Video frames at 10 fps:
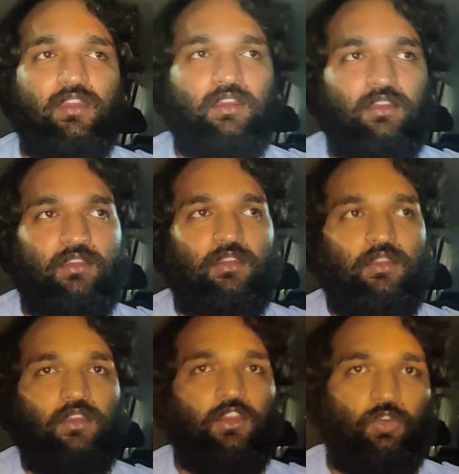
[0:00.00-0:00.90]

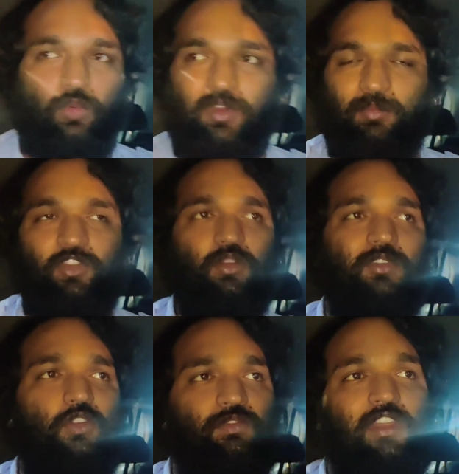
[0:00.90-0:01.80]
में ऊबर में तो
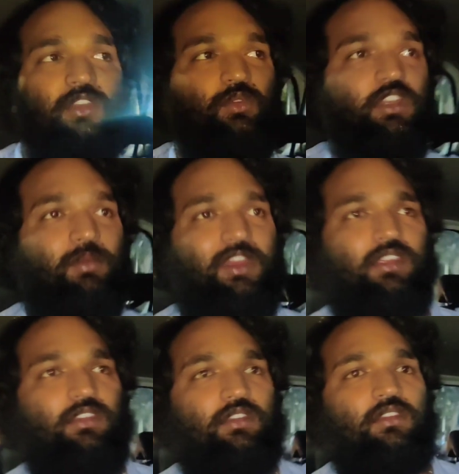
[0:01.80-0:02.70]
अपन ऑफलाइन हो लिया
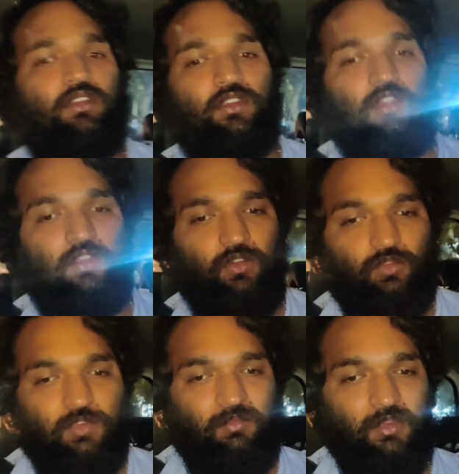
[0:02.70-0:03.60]
भाई
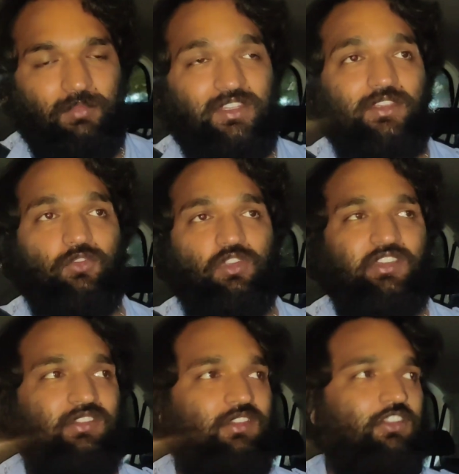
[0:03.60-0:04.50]
ऊबर में बजेगी
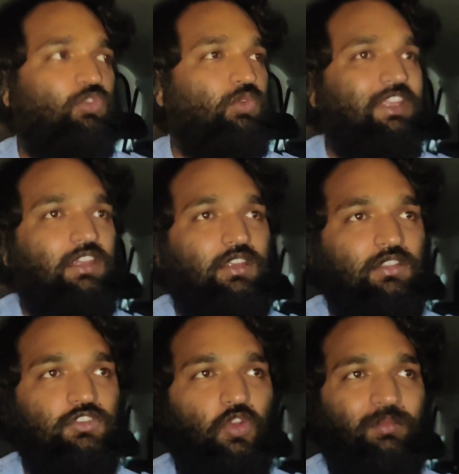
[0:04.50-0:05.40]
उल्टी सीधी लूटी
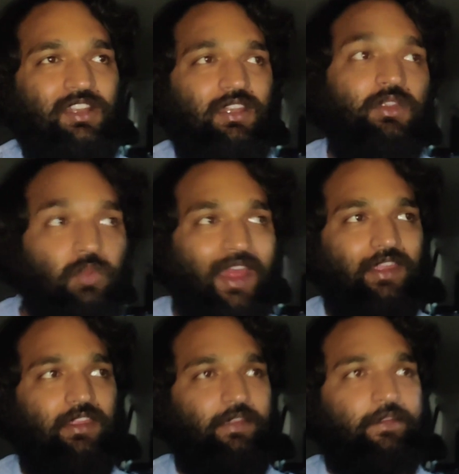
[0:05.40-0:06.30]
अपन नहीं
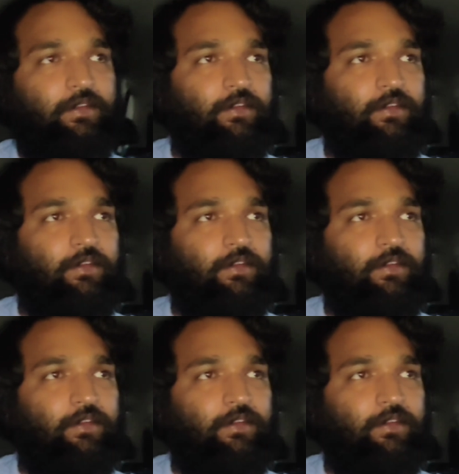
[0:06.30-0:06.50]
उठाएंगे